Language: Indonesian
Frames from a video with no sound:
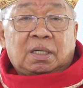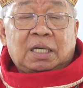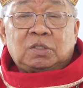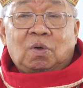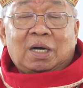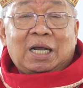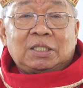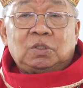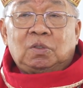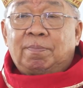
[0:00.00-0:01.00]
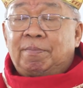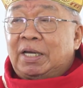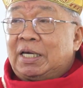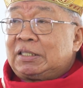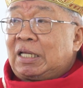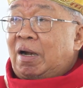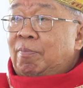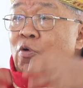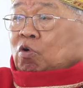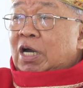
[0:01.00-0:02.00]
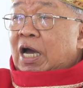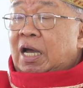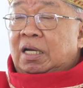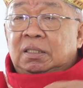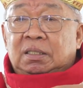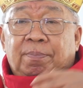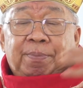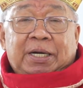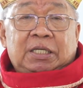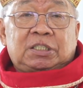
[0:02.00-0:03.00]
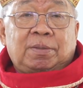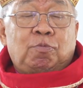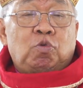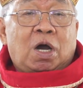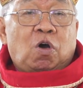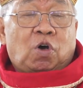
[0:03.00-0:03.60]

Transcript: rasul-rasul mereka terbuka kepada semua